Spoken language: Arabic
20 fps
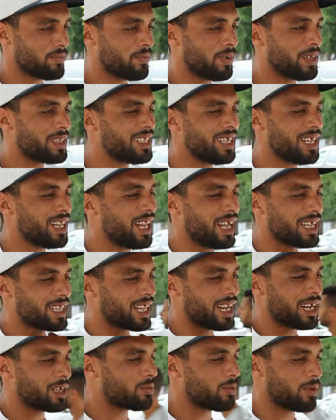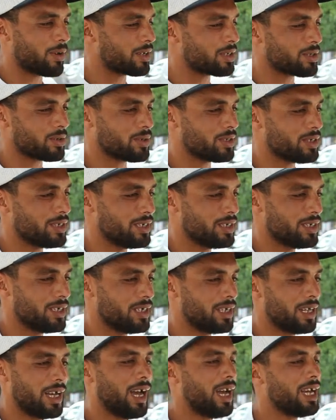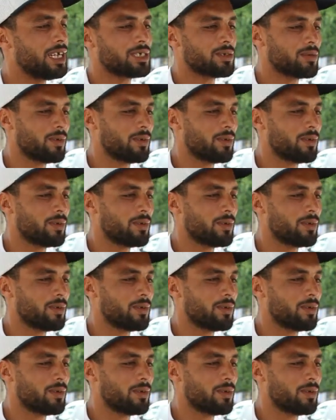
فدي لا في الرسم عايش